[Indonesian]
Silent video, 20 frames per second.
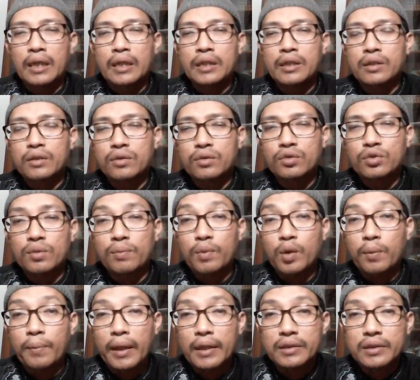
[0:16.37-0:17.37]
Itu
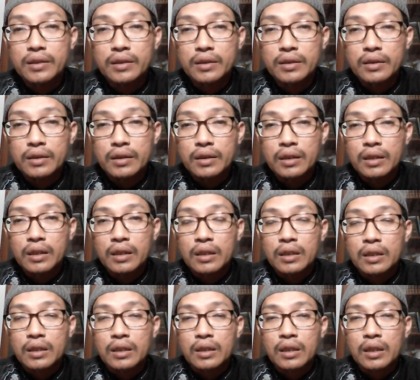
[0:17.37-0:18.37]
sebelum haji
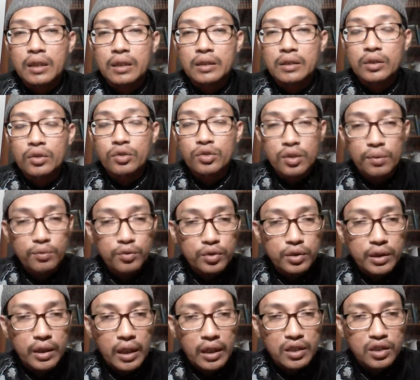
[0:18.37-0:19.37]
Terus
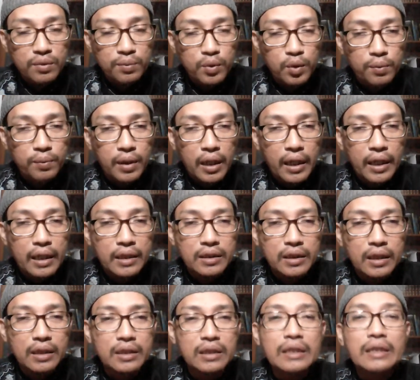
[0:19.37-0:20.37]
kemudian sebelum berangkat
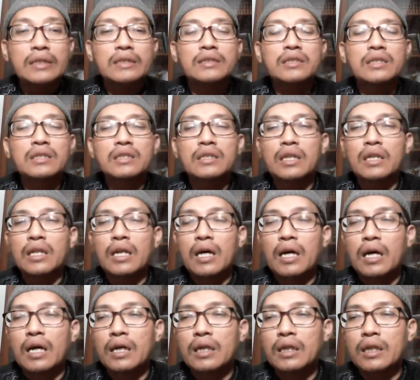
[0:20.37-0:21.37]
nanti
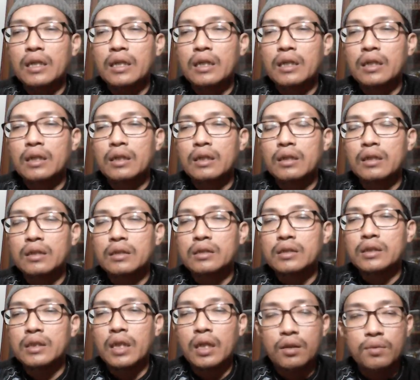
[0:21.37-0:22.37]
setelah uh,
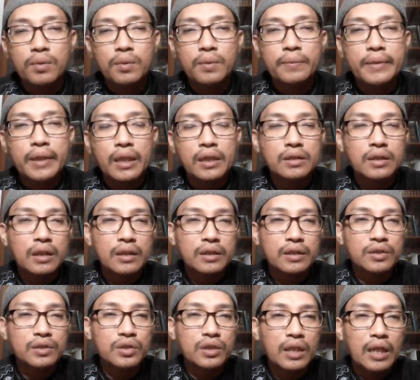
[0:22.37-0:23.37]
dia mengumumkan
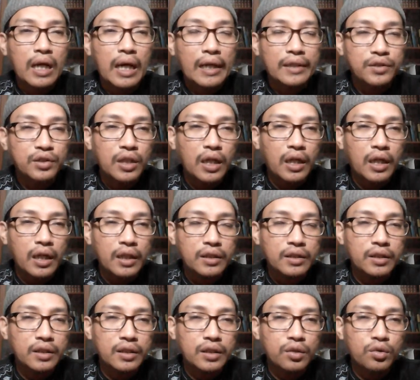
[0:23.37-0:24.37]
nanti setelah haji akan
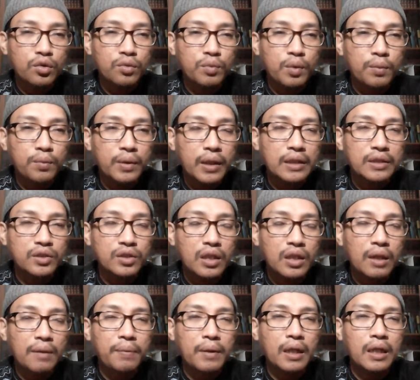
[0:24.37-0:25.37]
diumumkan
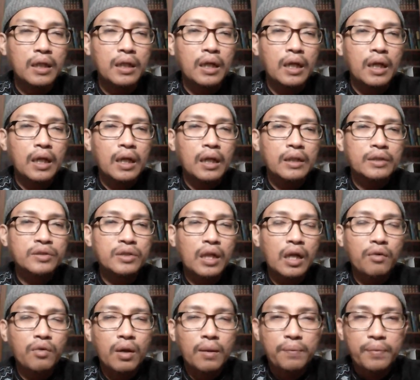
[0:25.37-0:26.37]
siapa
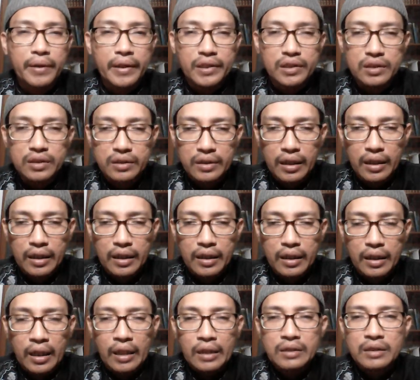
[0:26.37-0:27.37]
cawapresnya
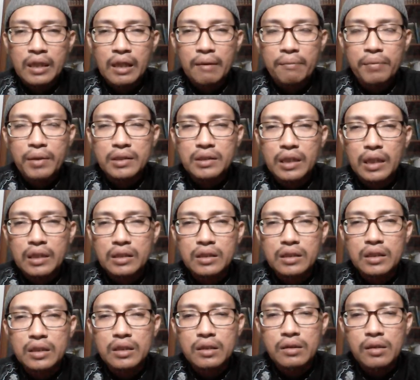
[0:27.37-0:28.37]
Sampai saat
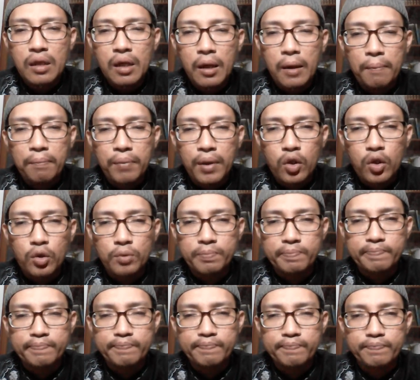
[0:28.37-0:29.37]
ini
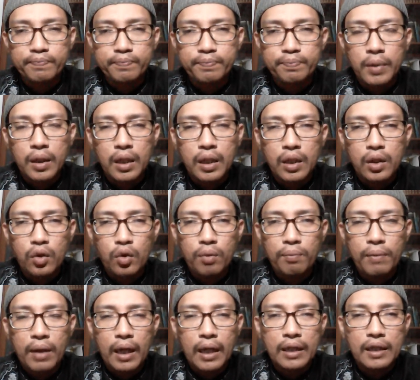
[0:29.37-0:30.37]
belum
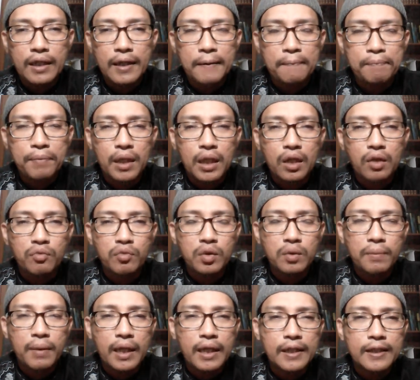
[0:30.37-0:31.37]
belum ada
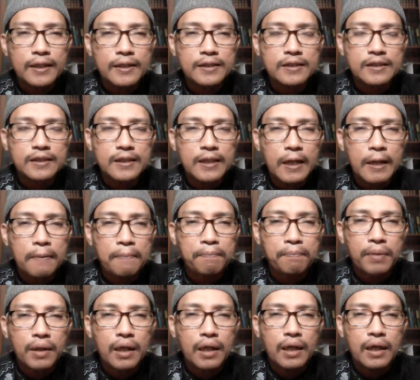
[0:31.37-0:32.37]
pengumuman
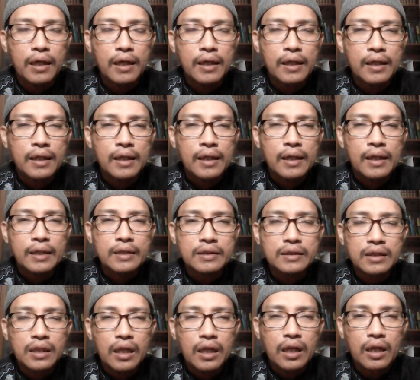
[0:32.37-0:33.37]
siapa
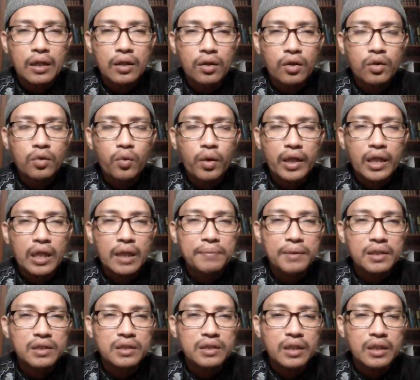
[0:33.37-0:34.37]
calon wakil
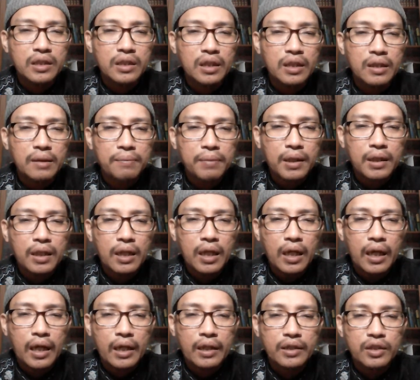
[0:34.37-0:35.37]
presiden
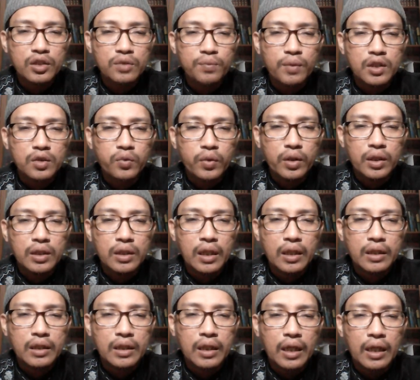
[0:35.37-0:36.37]
daripada Anies
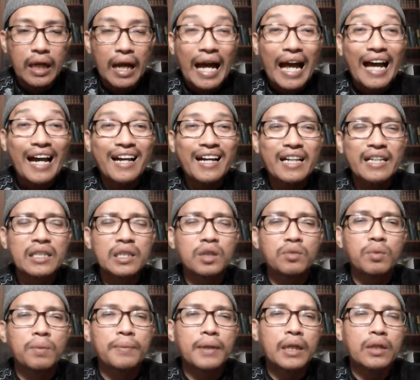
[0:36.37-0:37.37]
Baswedan yang akan
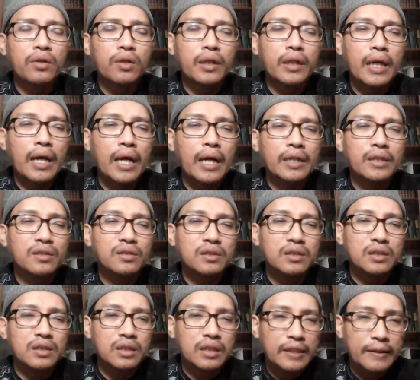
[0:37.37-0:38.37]
diumumkan oleh Anies
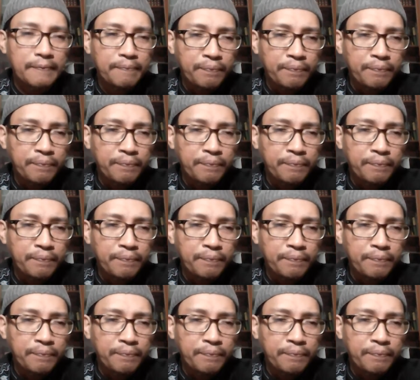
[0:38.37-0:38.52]
sendiri.